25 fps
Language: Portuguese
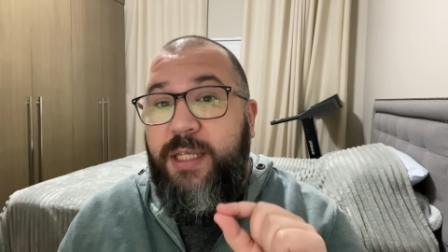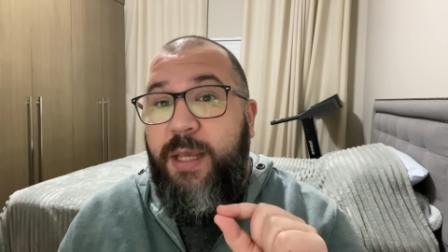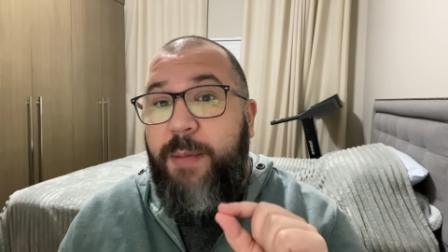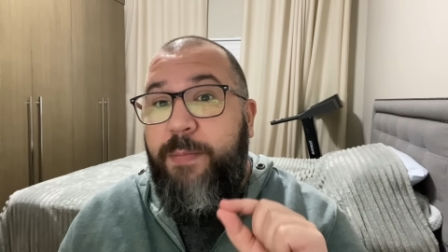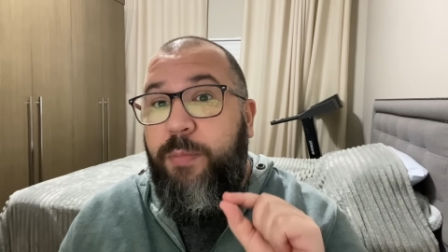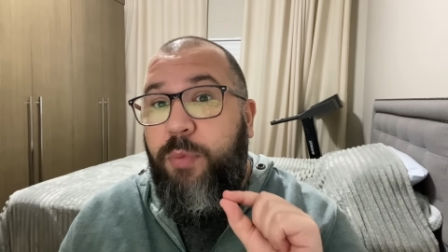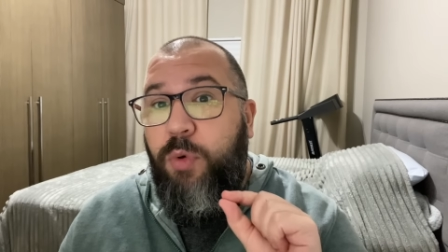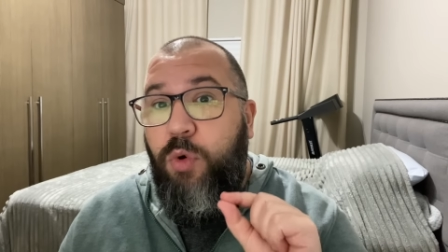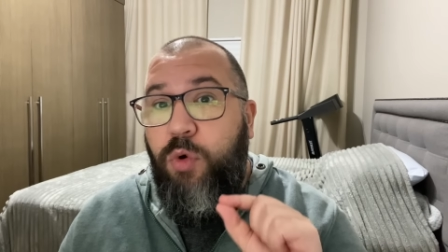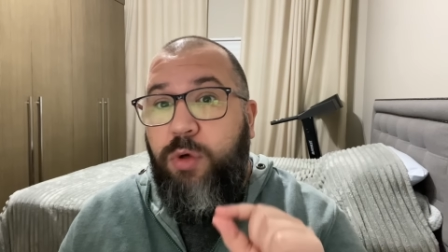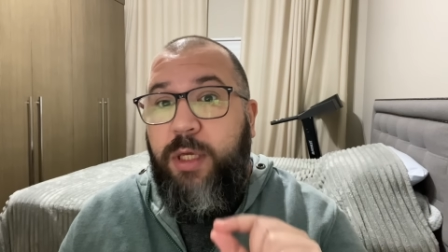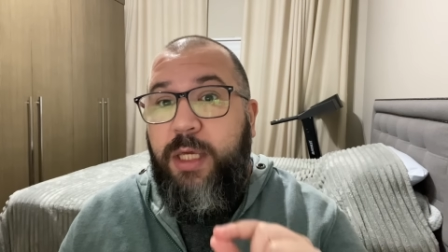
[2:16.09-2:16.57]

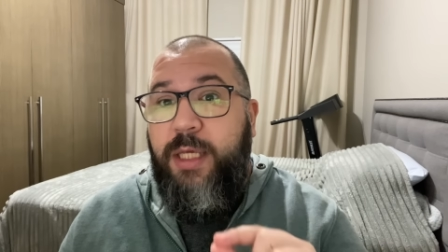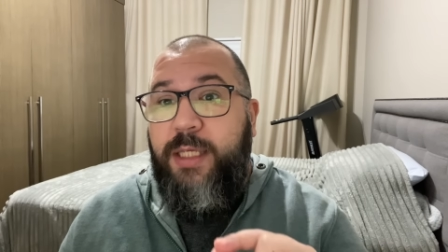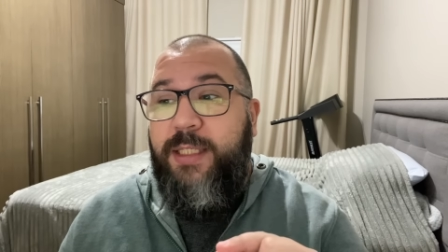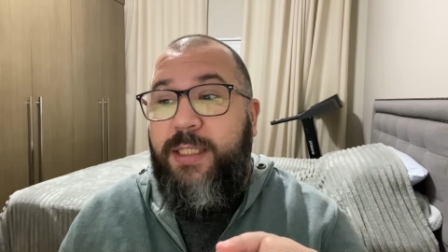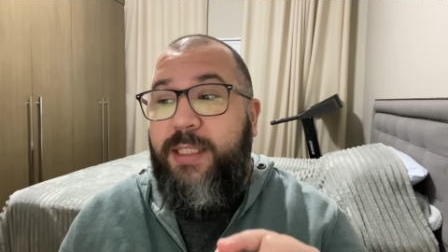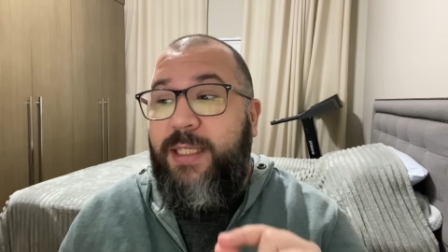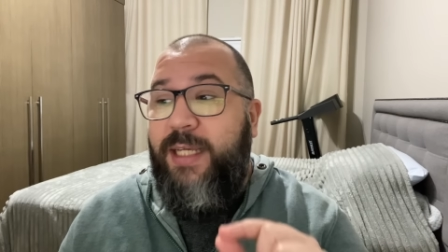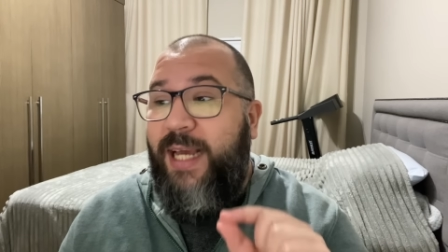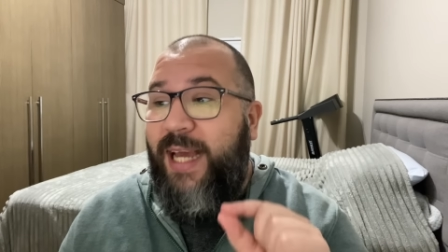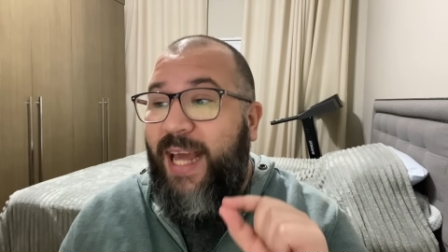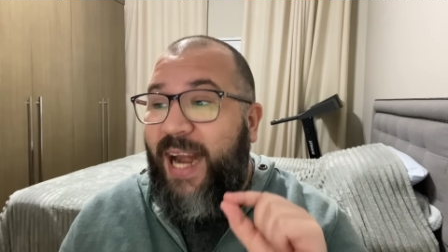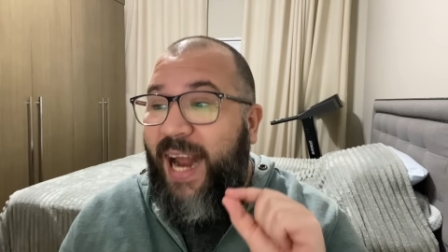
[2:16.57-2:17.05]

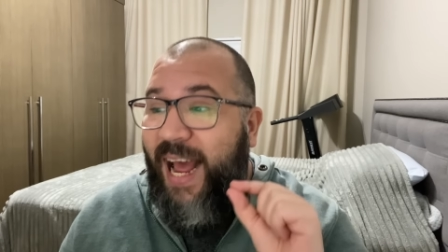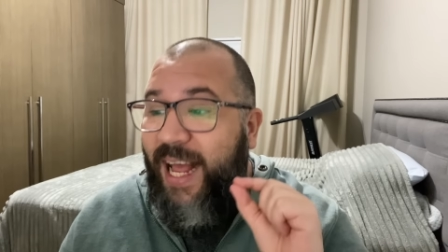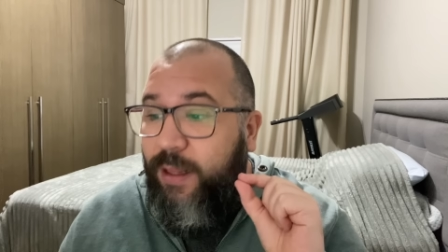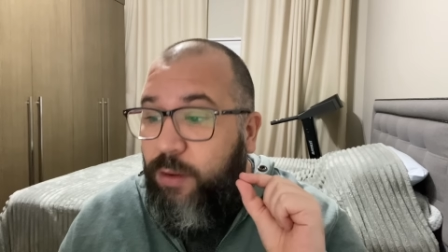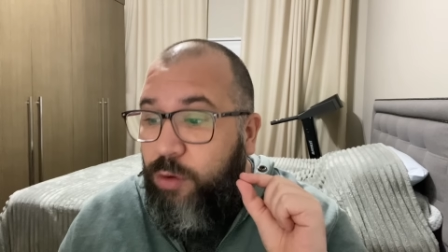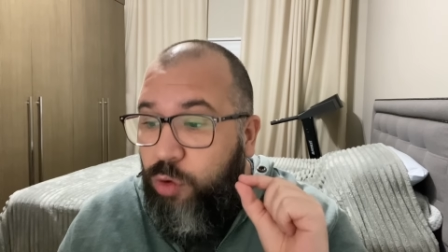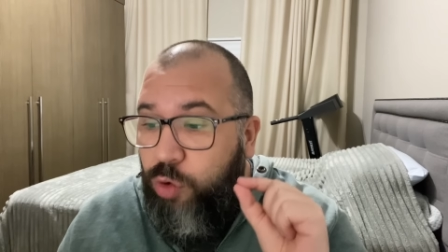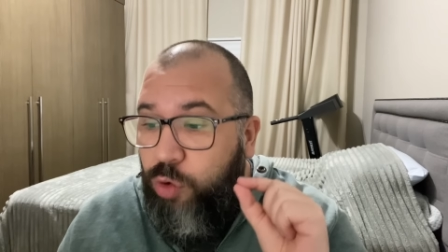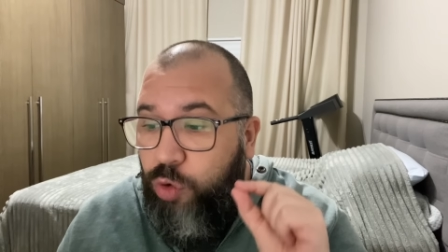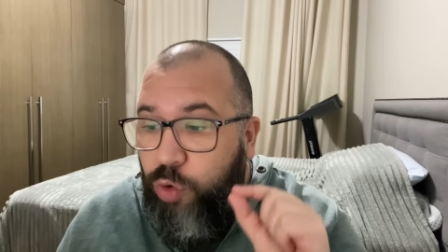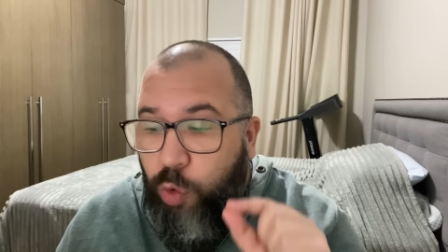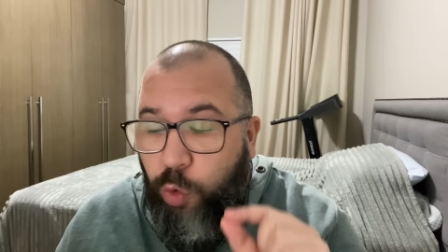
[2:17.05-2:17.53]
e-books
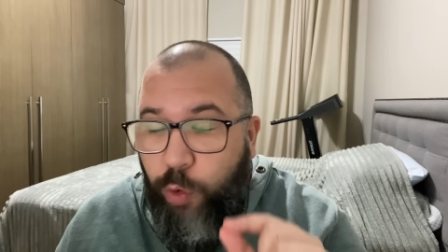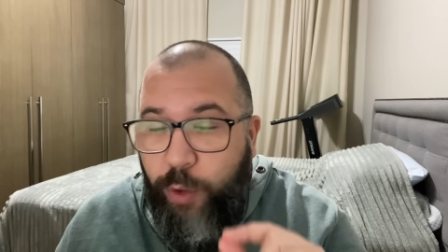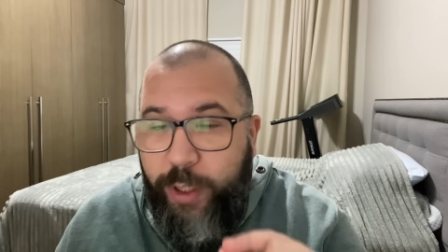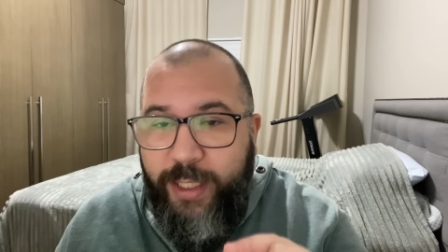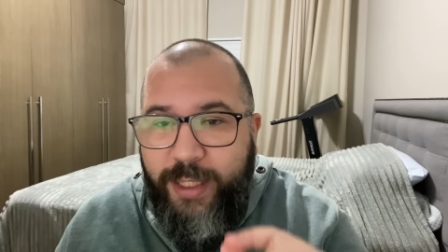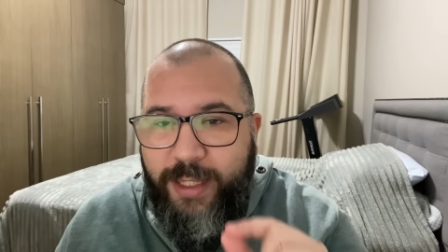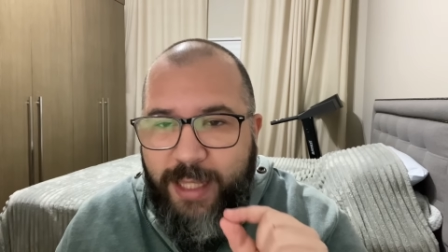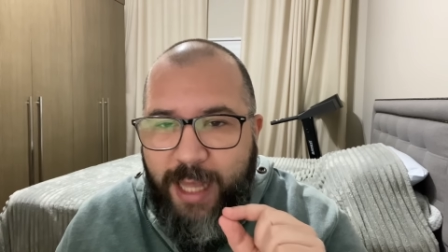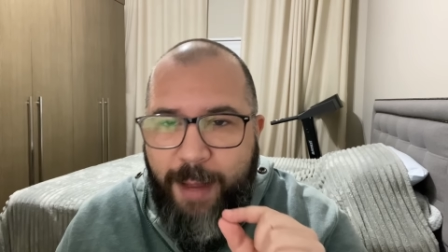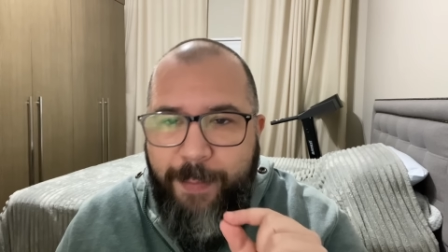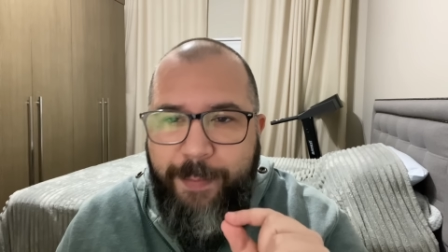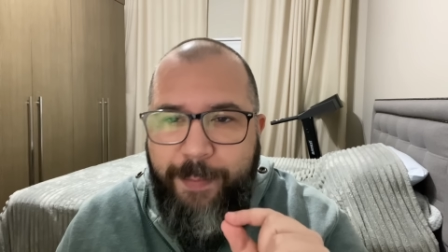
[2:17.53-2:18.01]

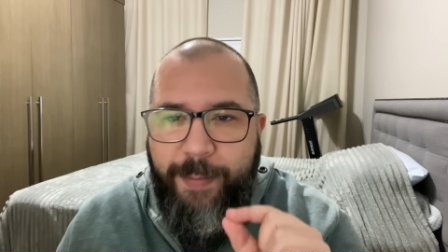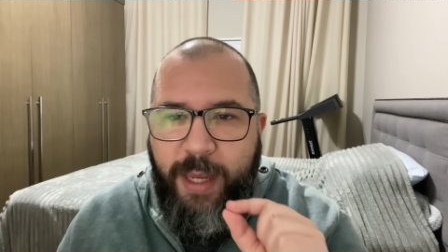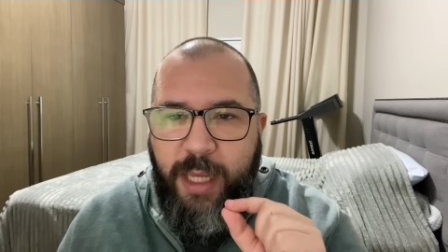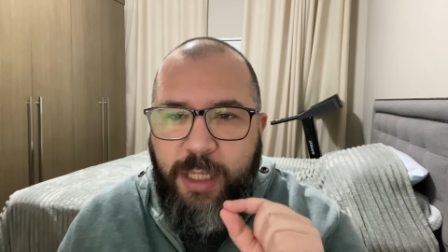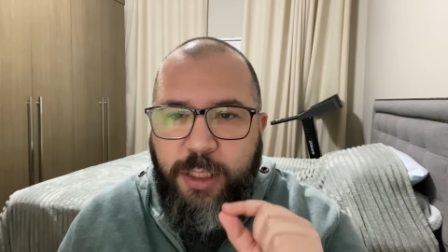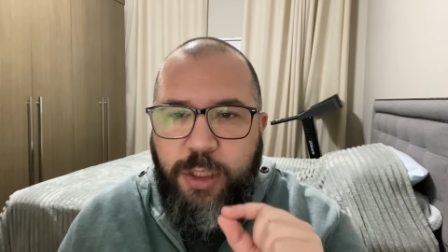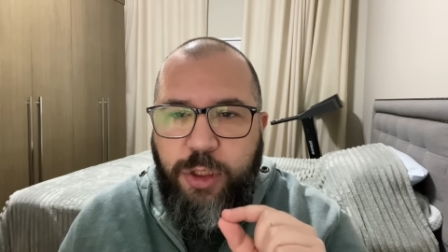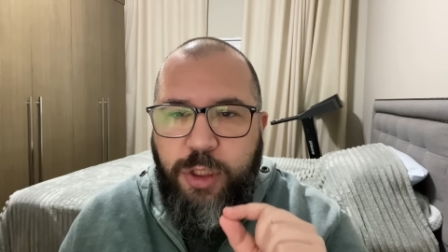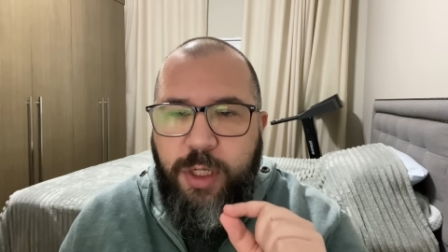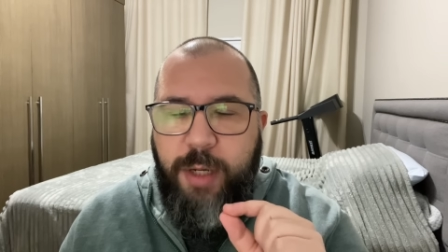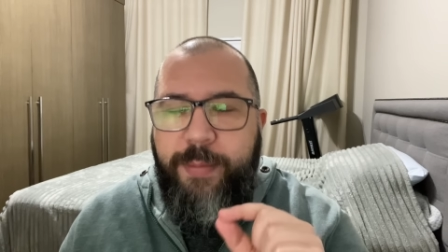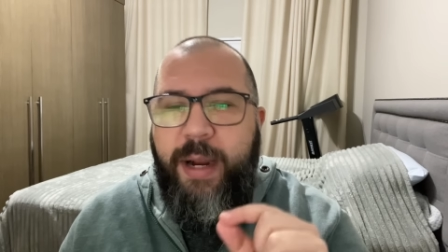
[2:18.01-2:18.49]

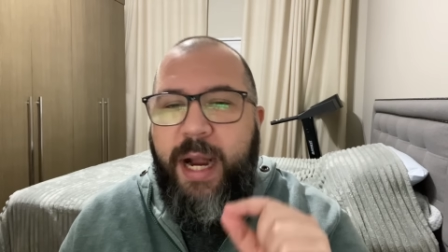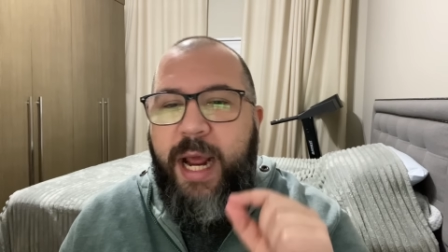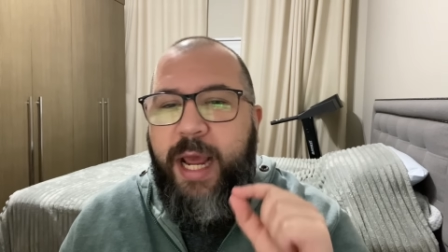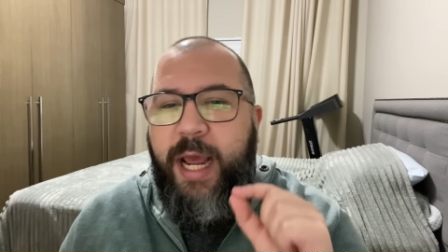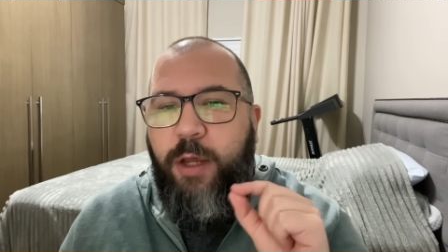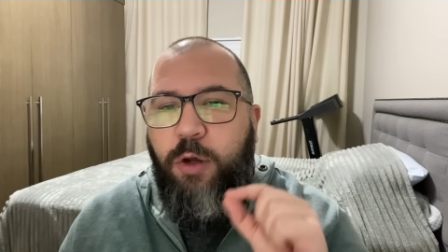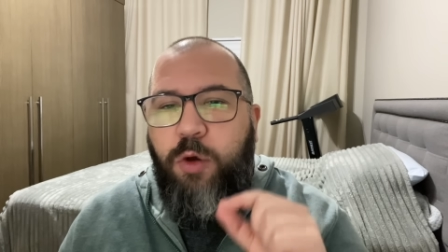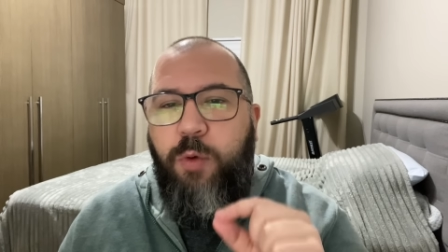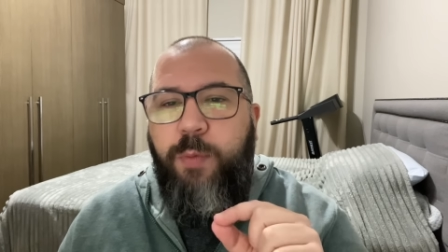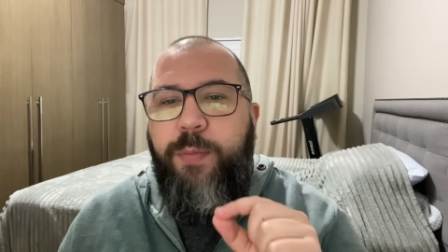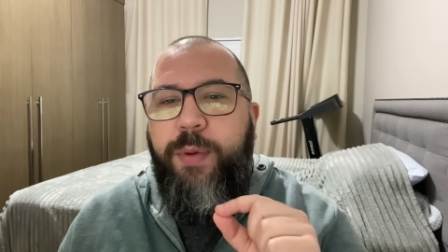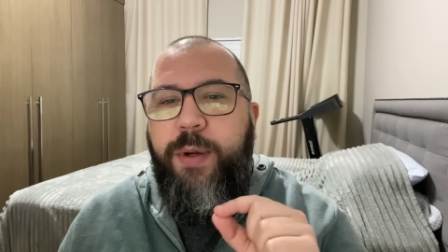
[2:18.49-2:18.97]
gratuitamente de hebraico,